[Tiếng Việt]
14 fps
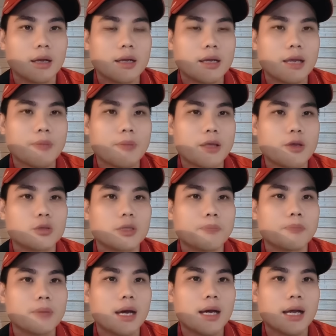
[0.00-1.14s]
khi mà
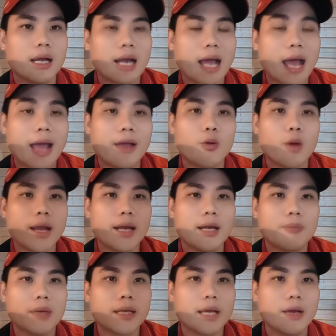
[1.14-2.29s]
youtuber hay là ai quay
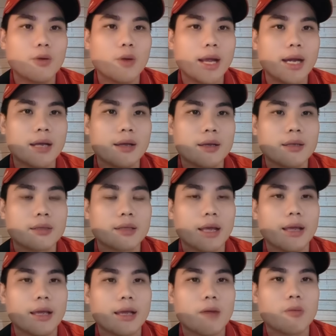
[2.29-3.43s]
đó bên kia quay đó
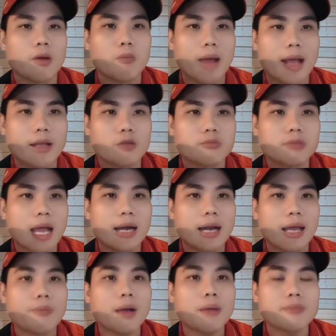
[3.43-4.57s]
thì cộng đồng mạng chúng ta
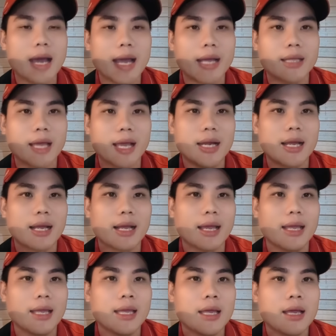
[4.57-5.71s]
lại bắt bài thấy là
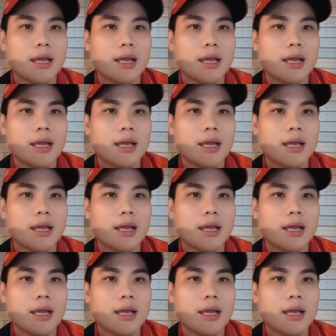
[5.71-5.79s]
cái